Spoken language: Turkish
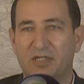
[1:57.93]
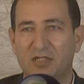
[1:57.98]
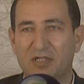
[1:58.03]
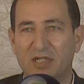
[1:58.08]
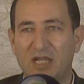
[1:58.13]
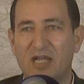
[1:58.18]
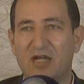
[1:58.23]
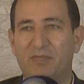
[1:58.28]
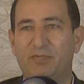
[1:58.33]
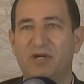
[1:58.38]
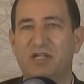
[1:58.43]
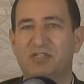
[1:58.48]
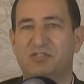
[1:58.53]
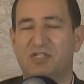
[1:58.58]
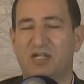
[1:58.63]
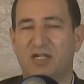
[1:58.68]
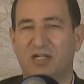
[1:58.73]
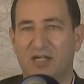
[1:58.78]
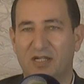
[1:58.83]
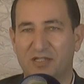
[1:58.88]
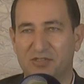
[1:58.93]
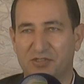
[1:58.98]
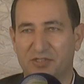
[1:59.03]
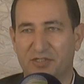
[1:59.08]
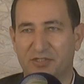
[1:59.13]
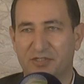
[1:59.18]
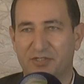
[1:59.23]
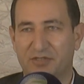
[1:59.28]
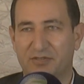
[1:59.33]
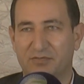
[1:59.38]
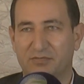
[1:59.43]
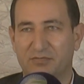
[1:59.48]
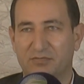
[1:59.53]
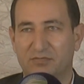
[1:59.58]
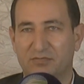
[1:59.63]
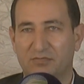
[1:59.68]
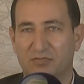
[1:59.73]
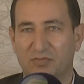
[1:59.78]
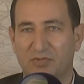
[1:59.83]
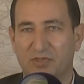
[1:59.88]
ne yaparsak azdır.
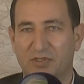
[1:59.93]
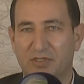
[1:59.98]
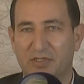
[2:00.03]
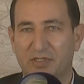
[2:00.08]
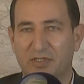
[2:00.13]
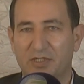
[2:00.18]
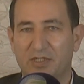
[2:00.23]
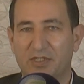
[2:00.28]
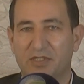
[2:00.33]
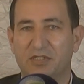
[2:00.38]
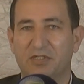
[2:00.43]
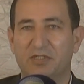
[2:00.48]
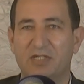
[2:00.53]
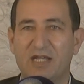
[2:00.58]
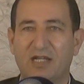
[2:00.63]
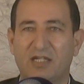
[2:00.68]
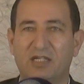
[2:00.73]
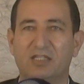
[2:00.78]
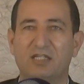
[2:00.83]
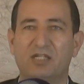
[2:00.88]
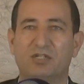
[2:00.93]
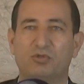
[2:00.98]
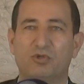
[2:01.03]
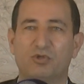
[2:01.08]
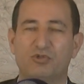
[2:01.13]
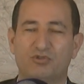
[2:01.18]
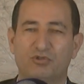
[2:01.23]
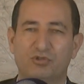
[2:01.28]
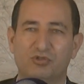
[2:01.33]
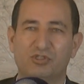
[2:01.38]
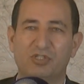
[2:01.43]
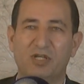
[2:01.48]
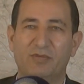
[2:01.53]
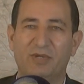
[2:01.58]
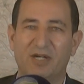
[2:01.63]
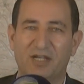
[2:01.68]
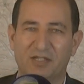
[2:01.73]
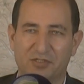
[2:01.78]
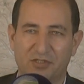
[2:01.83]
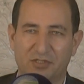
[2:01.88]
Ne kadar
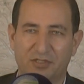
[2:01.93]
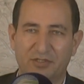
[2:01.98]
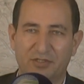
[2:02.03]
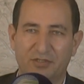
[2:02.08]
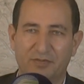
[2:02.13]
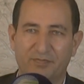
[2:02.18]
koştursam azdır.